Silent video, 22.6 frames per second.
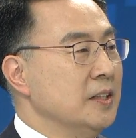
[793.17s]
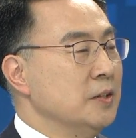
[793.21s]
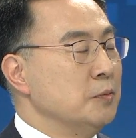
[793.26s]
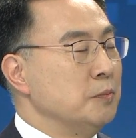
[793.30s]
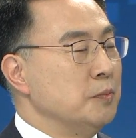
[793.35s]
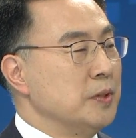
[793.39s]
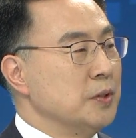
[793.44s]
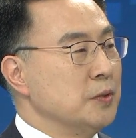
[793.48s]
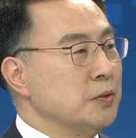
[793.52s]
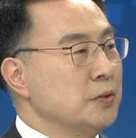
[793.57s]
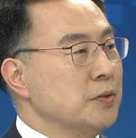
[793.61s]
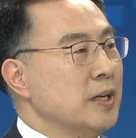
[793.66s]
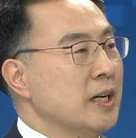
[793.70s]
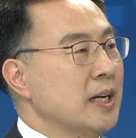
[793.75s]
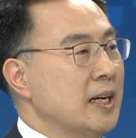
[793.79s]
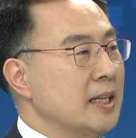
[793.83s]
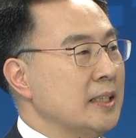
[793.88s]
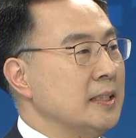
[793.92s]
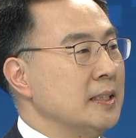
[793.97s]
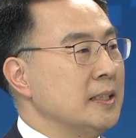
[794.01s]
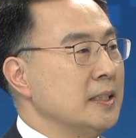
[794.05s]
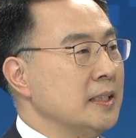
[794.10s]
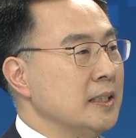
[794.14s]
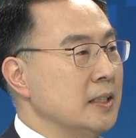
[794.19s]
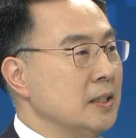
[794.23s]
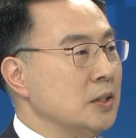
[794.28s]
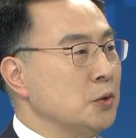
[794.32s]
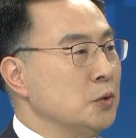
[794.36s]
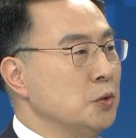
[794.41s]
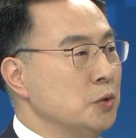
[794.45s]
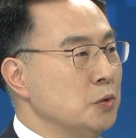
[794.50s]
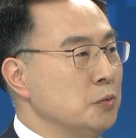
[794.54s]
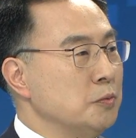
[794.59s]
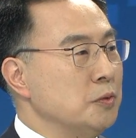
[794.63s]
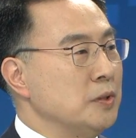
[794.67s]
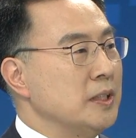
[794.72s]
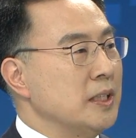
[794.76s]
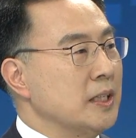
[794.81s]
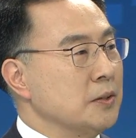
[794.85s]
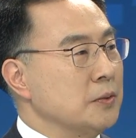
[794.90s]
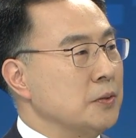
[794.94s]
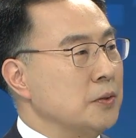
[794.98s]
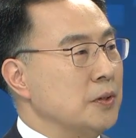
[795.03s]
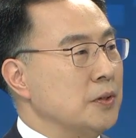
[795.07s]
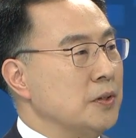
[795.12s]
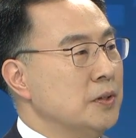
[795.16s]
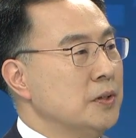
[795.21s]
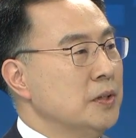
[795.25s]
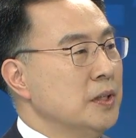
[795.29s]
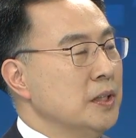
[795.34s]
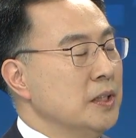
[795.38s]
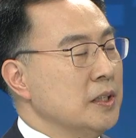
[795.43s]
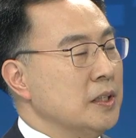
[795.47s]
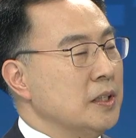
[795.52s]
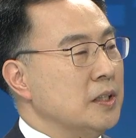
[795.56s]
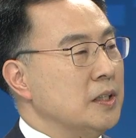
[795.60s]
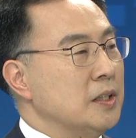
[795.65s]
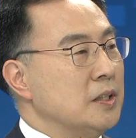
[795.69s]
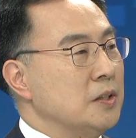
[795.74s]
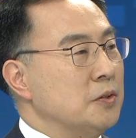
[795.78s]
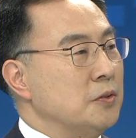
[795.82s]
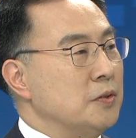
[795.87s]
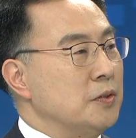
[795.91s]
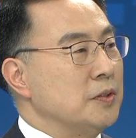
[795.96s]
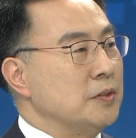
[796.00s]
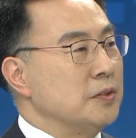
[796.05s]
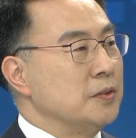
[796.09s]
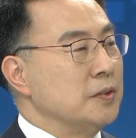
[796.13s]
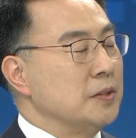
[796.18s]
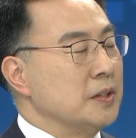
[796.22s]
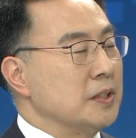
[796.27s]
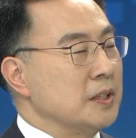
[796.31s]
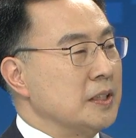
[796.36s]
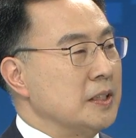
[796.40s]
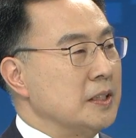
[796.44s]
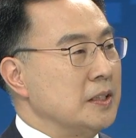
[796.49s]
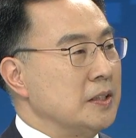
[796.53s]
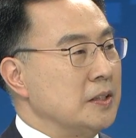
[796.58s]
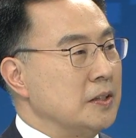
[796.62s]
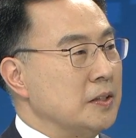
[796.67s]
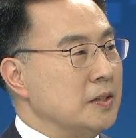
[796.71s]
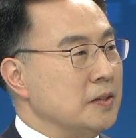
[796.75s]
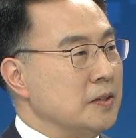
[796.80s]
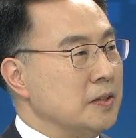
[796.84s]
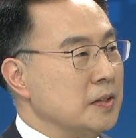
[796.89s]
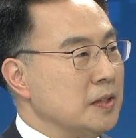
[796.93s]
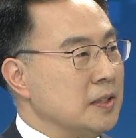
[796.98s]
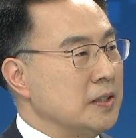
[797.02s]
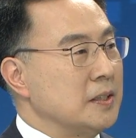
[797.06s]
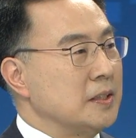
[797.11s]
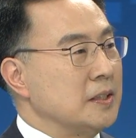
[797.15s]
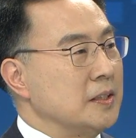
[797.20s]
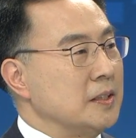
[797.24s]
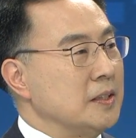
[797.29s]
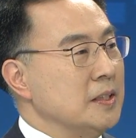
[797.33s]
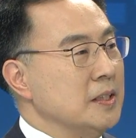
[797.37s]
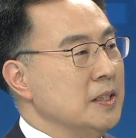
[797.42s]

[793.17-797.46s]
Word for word: 미국과 같이 손을 붙잡고 어그저